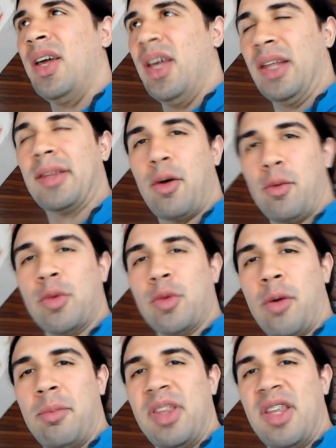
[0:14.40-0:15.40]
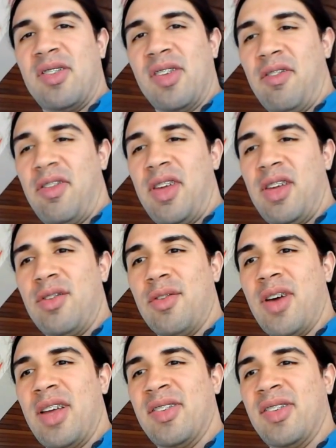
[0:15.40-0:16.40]
Então o nome desse vídeo
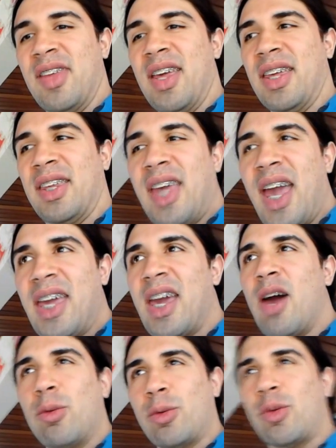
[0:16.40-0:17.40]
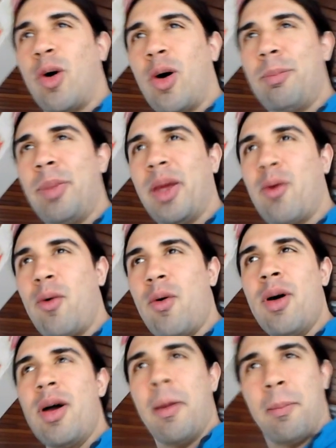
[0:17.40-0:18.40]
vai ser Quem é o Tópico,
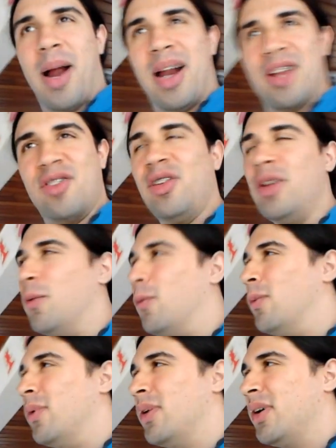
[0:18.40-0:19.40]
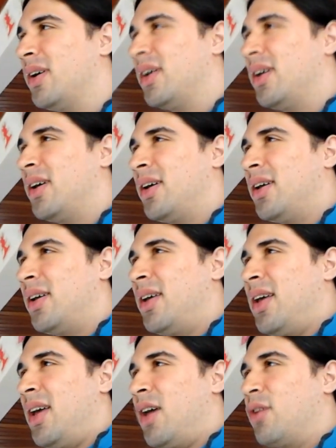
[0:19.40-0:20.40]
parte 1.
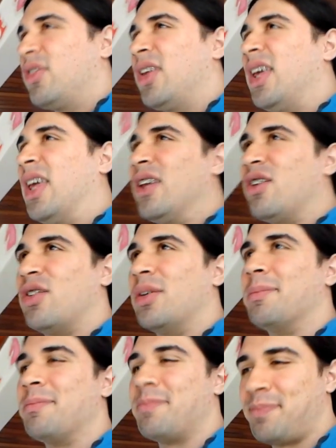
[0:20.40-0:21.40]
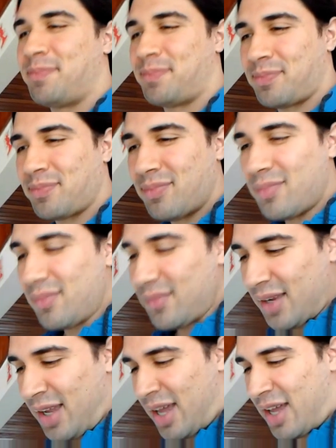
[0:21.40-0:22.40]
É o seguinte,
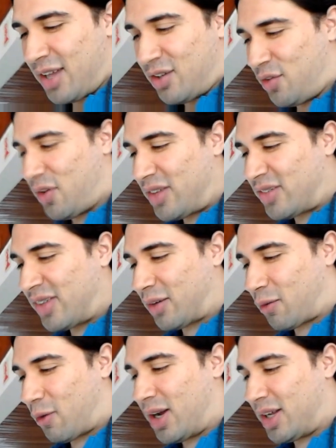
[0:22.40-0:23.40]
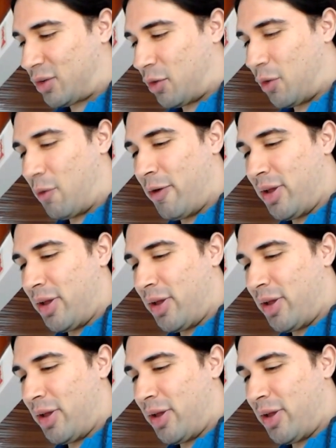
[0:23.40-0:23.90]
é, de vez em quando